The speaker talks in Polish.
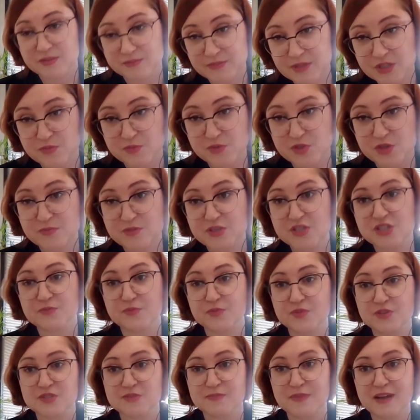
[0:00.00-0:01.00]
o tym też możemy
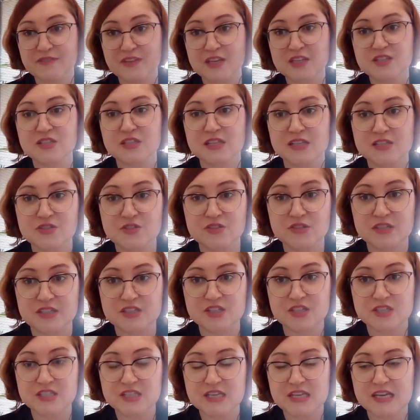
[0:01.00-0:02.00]
jeszcze porozmawiać, mhm. dlaczego
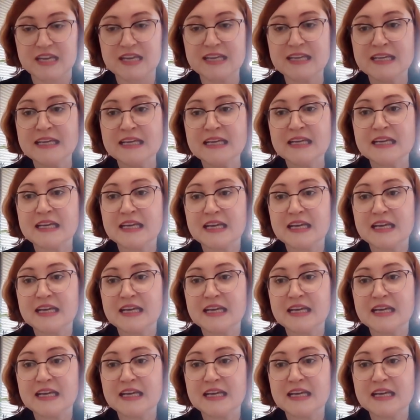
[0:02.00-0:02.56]
tak się dzieje.